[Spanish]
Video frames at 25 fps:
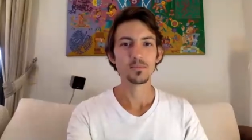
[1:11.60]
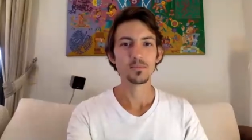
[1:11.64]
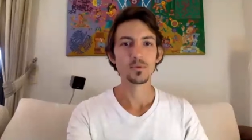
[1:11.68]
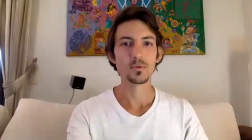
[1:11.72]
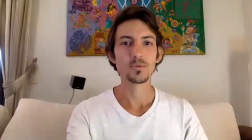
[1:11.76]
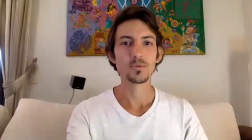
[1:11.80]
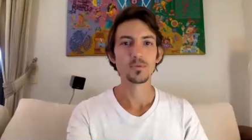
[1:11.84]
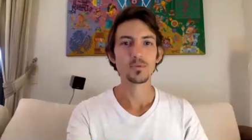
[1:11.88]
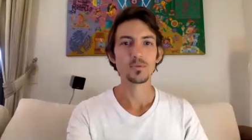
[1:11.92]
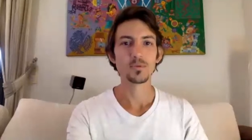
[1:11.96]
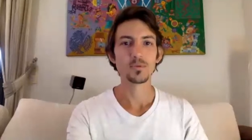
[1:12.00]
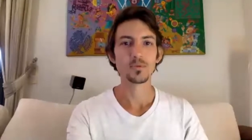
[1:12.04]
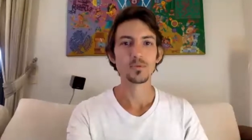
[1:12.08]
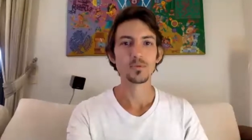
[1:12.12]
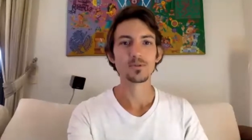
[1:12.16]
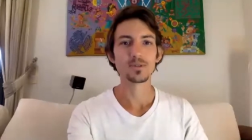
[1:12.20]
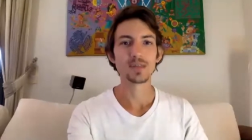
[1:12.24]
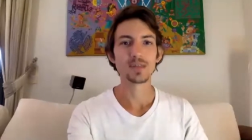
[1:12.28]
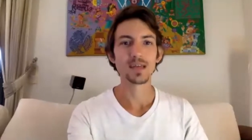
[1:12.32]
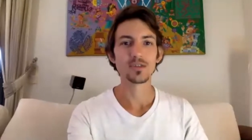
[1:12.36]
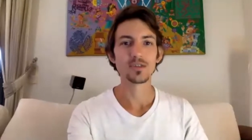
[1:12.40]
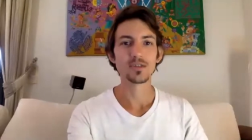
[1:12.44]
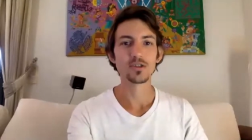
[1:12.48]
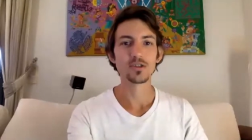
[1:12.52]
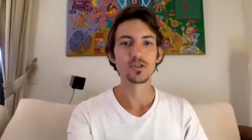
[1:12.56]
muy bien,
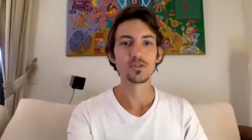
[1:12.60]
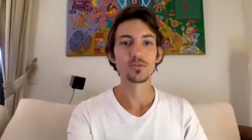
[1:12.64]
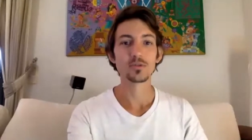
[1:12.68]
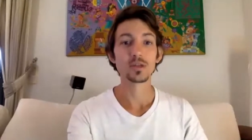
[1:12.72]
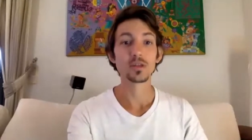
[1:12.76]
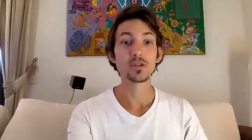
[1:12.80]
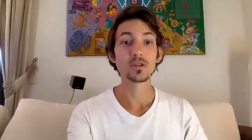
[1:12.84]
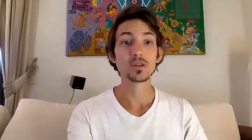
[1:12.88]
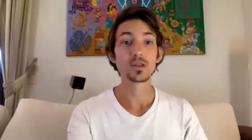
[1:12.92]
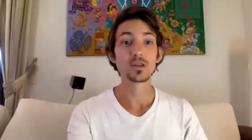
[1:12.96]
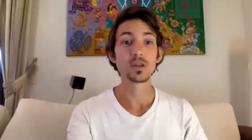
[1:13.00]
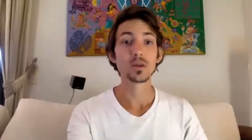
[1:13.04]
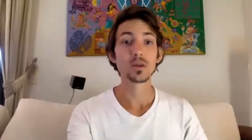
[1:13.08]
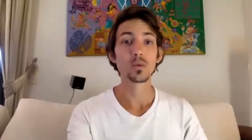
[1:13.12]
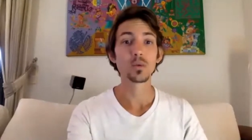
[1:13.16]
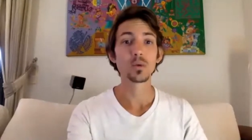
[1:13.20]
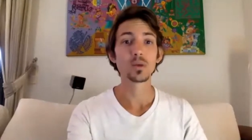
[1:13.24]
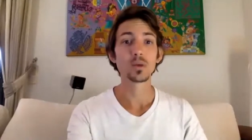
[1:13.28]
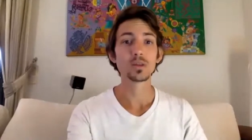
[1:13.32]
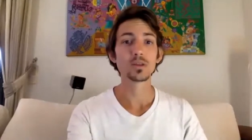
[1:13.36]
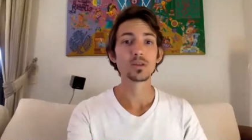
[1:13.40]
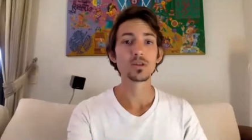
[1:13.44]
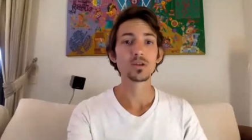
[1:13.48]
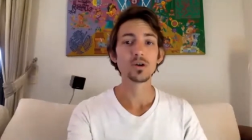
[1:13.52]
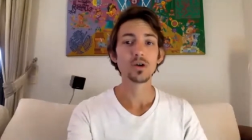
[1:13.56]
disfrutando, disfrutando este
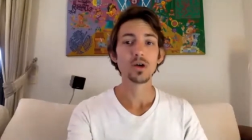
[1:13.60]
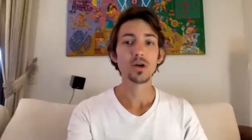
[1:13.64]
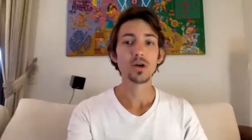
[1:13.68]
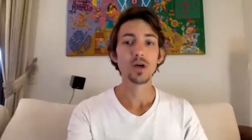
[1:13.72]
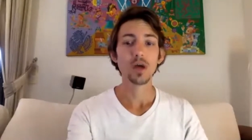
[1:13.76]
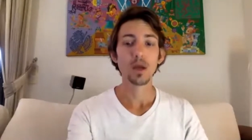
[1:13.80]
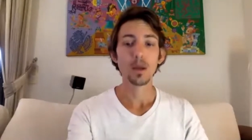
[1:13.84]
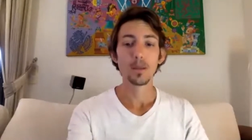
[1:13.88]
encuentro